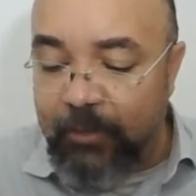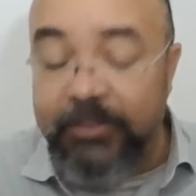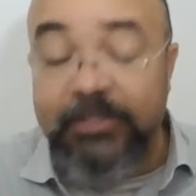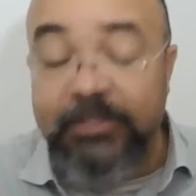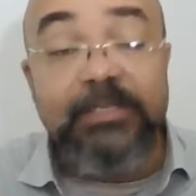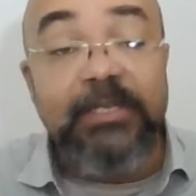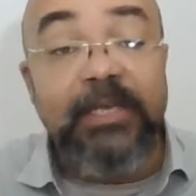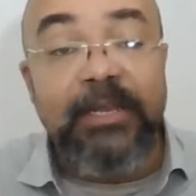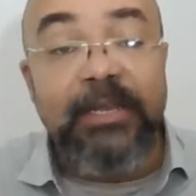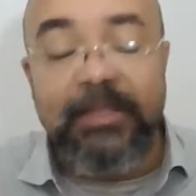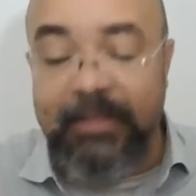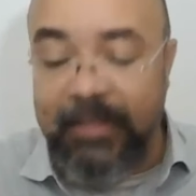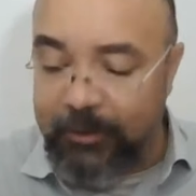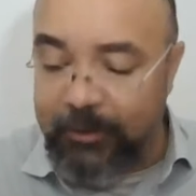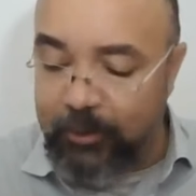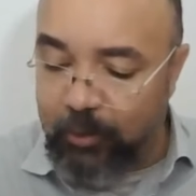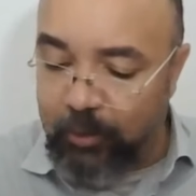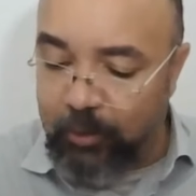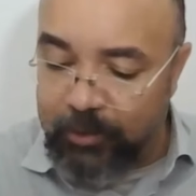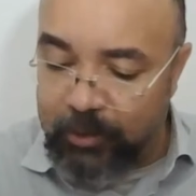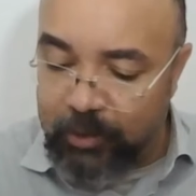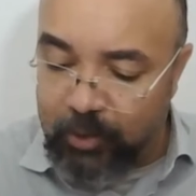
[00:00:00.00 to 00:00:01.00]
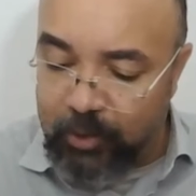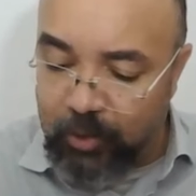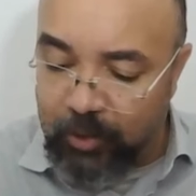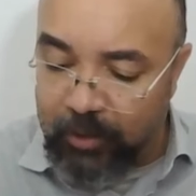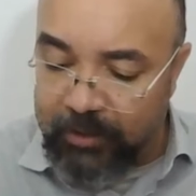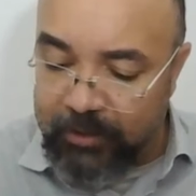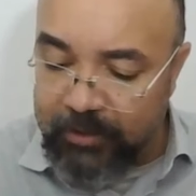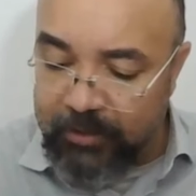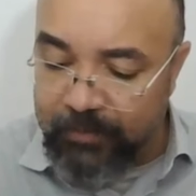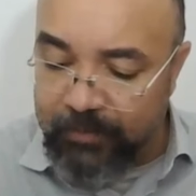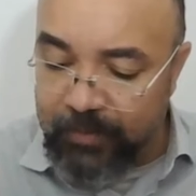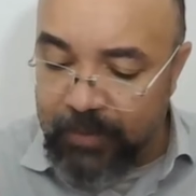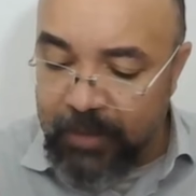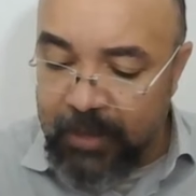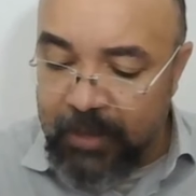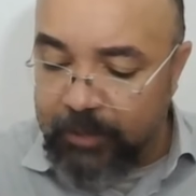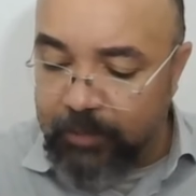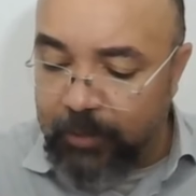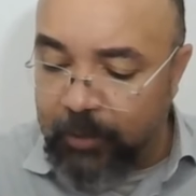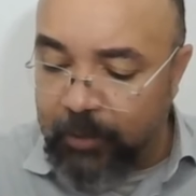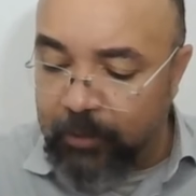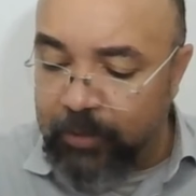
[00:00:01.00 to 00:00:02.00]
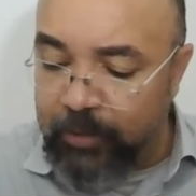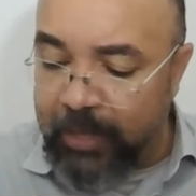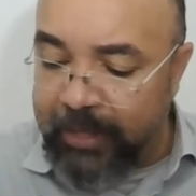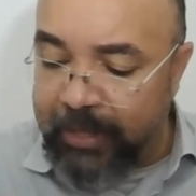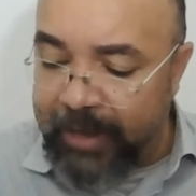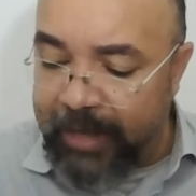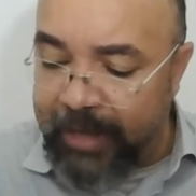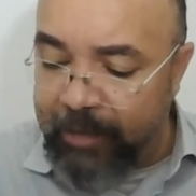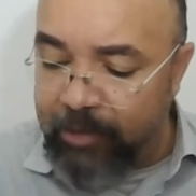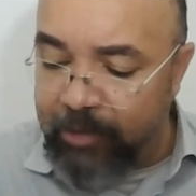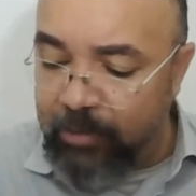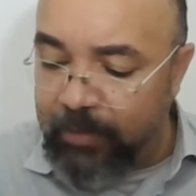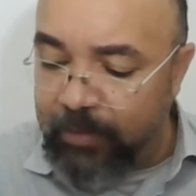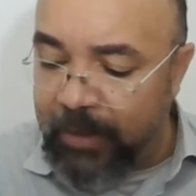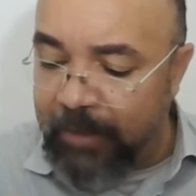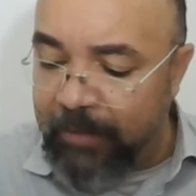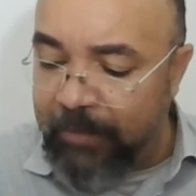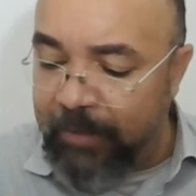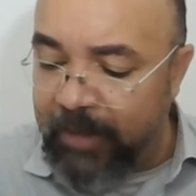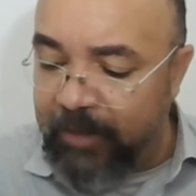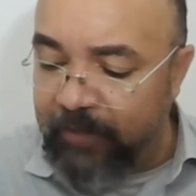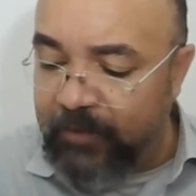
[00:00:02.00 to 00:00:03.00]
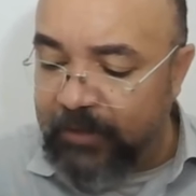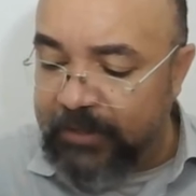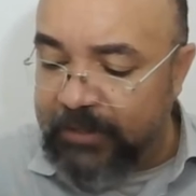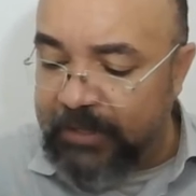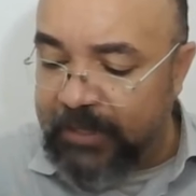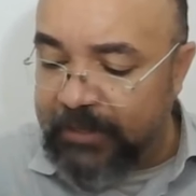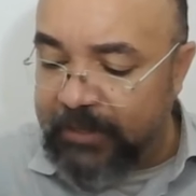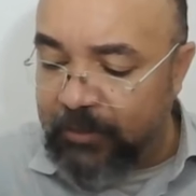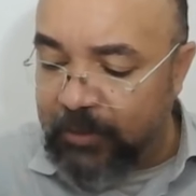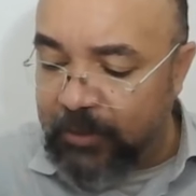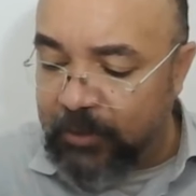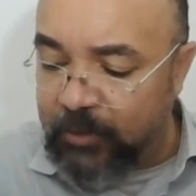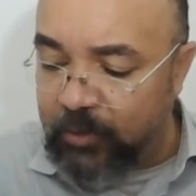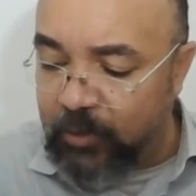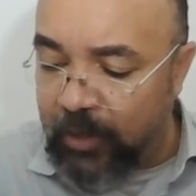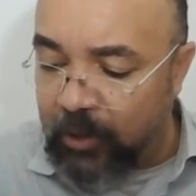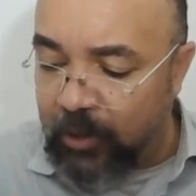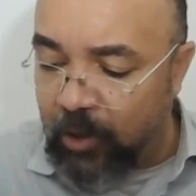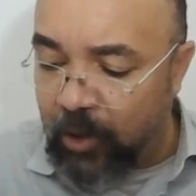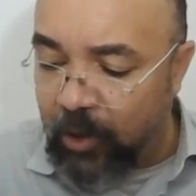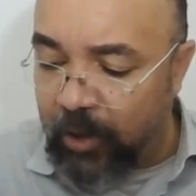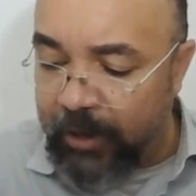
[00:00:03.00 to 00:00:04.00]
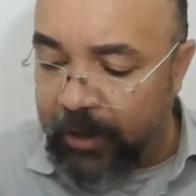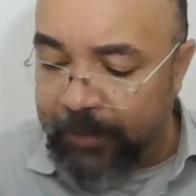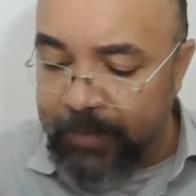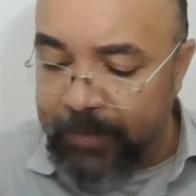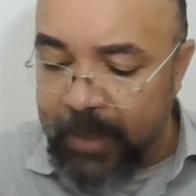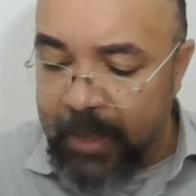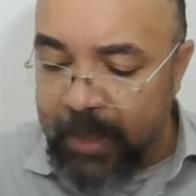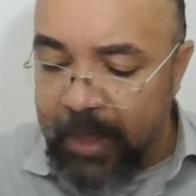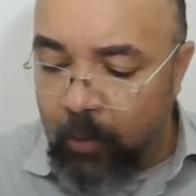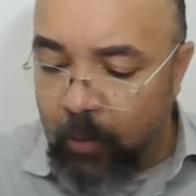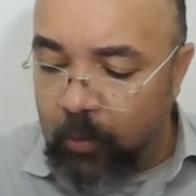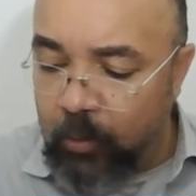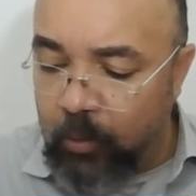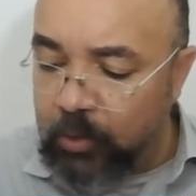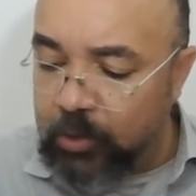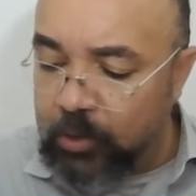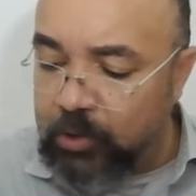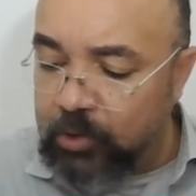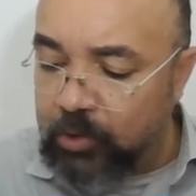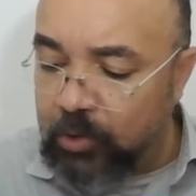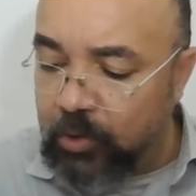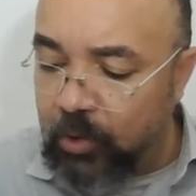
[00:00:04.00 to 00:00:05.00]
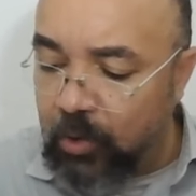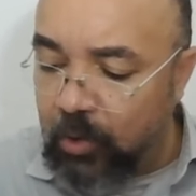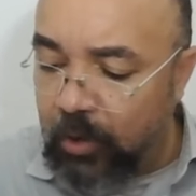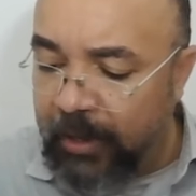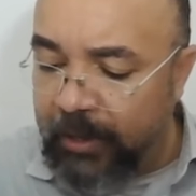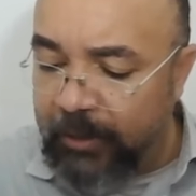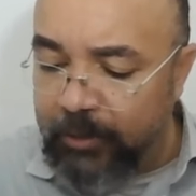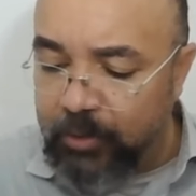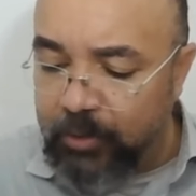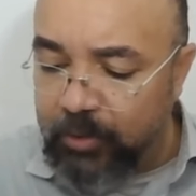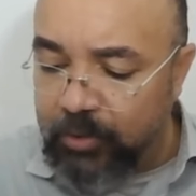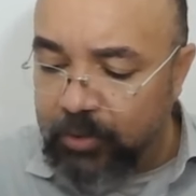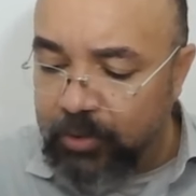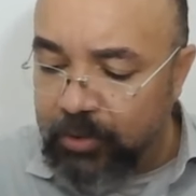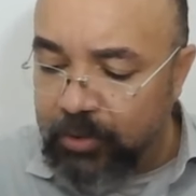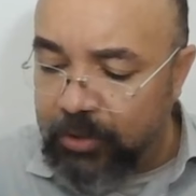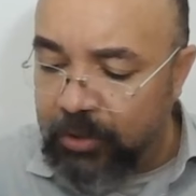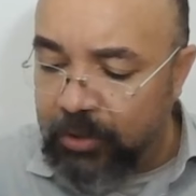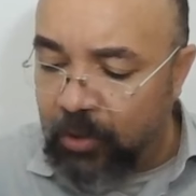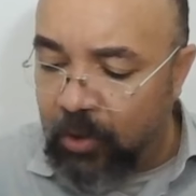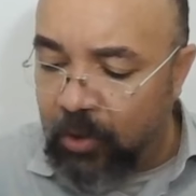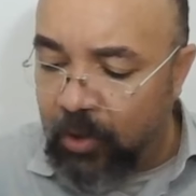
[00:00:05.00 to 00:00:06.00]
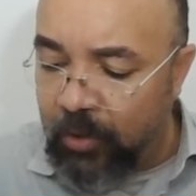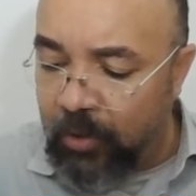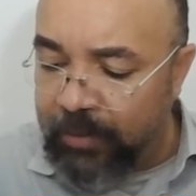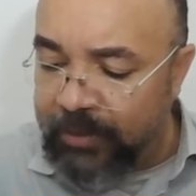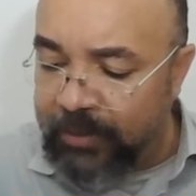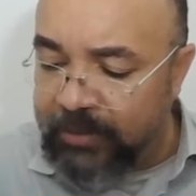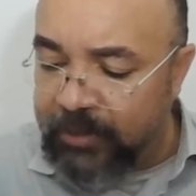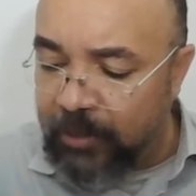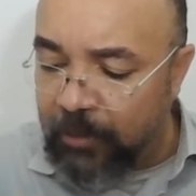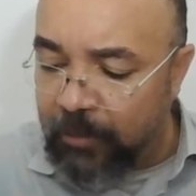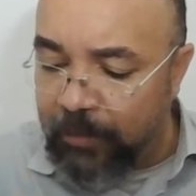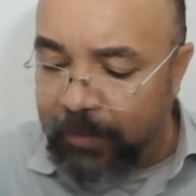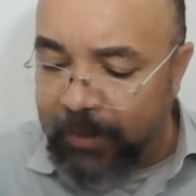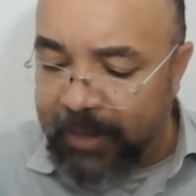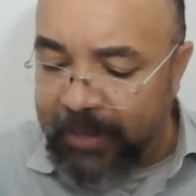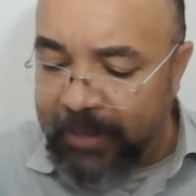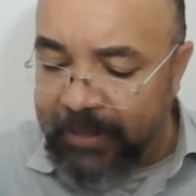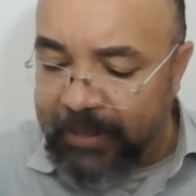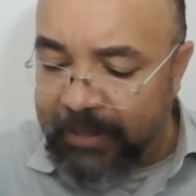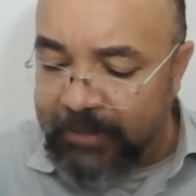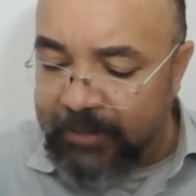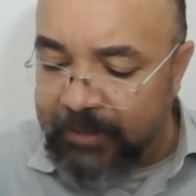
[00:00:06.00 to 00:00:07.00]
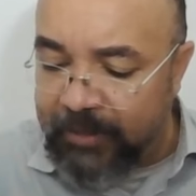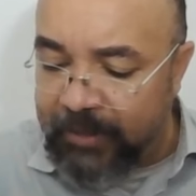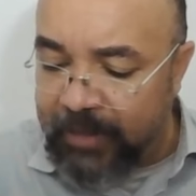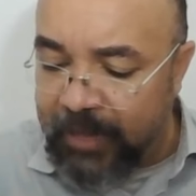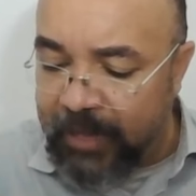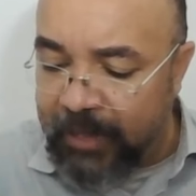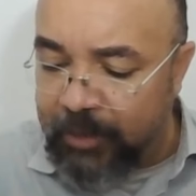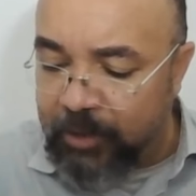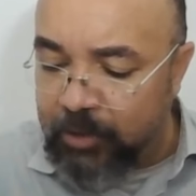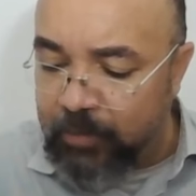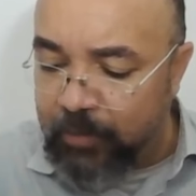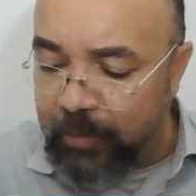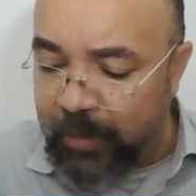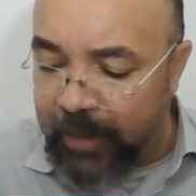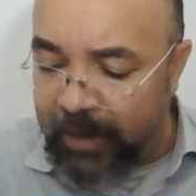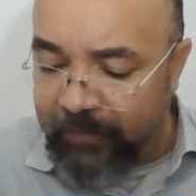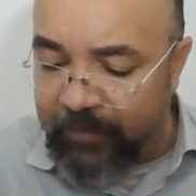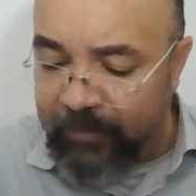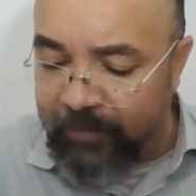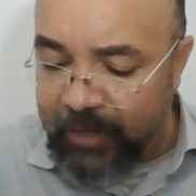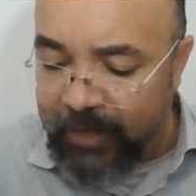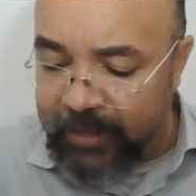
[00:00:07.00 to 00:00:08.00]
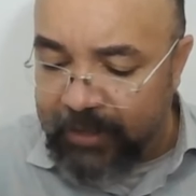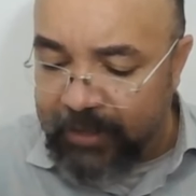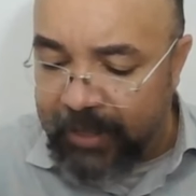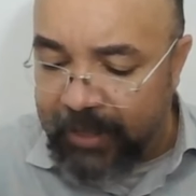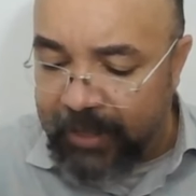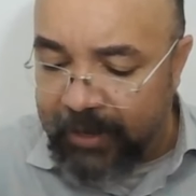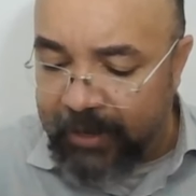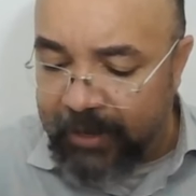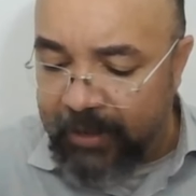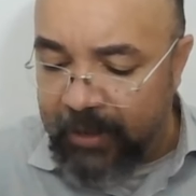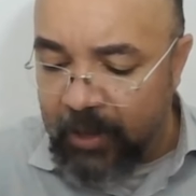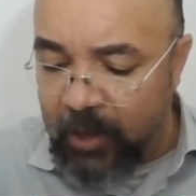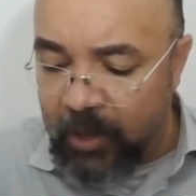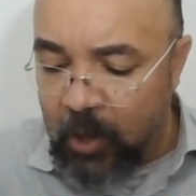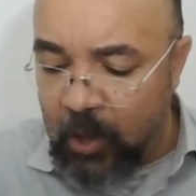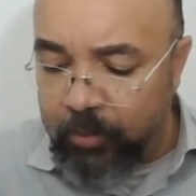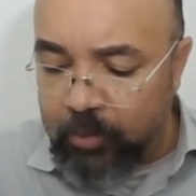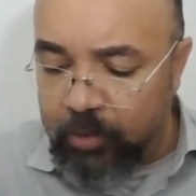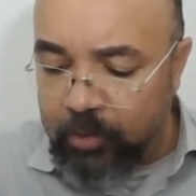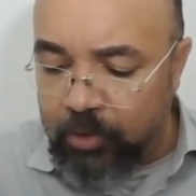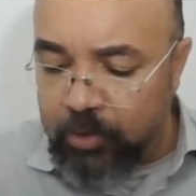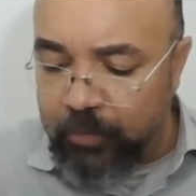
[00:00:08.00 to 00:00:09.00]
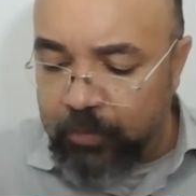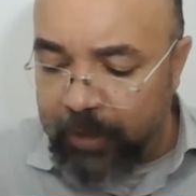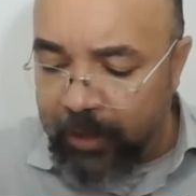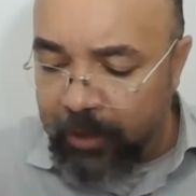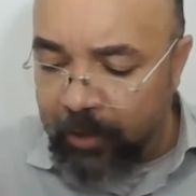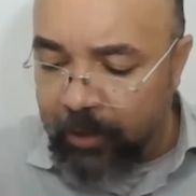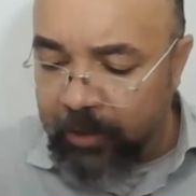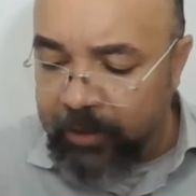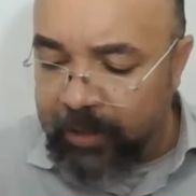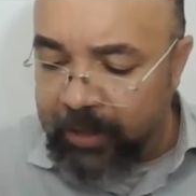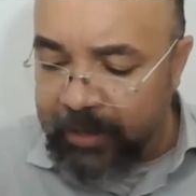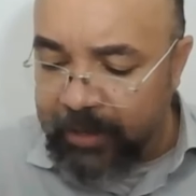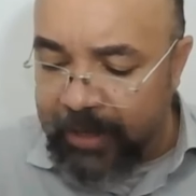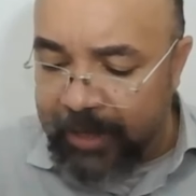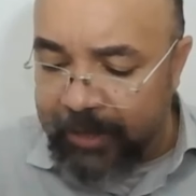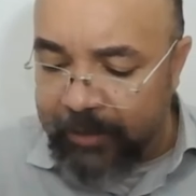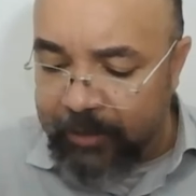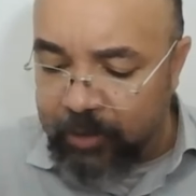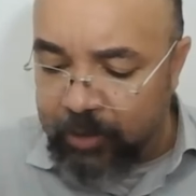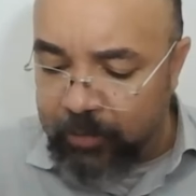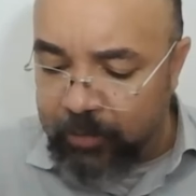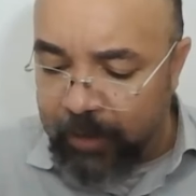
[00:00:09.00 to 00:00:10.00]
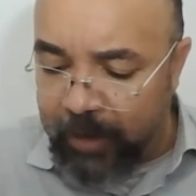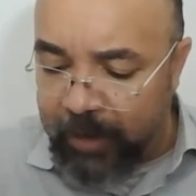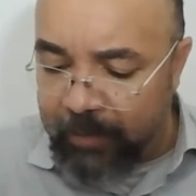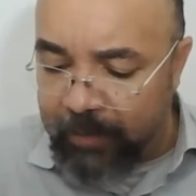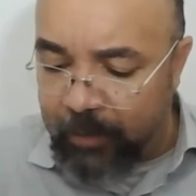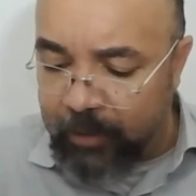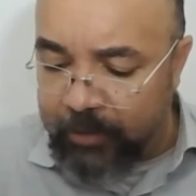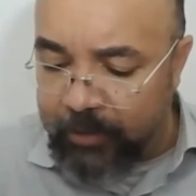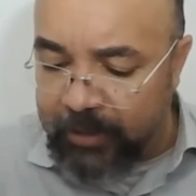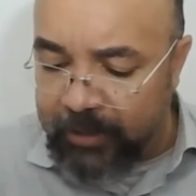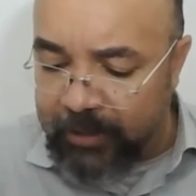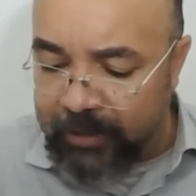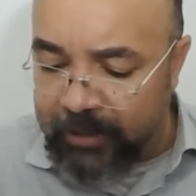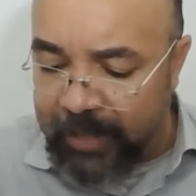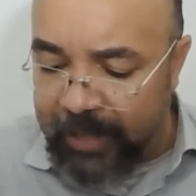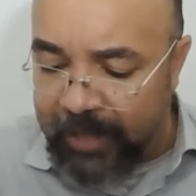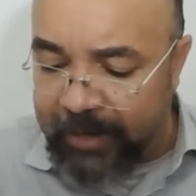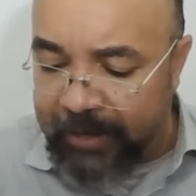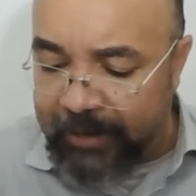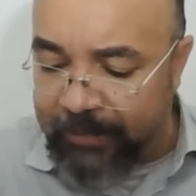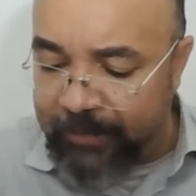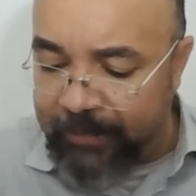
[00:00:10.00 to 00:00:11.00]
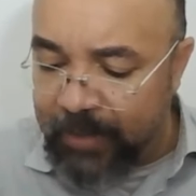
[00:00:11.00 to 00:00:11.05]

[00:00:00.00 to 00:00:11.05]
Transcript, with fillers: de acontecer em tais condições três, pelo decreto e pela manifestação da sua glória, alguns Anjos e homens são predestinados para a vida eterna, outros pré-ordenados para a morte eterna.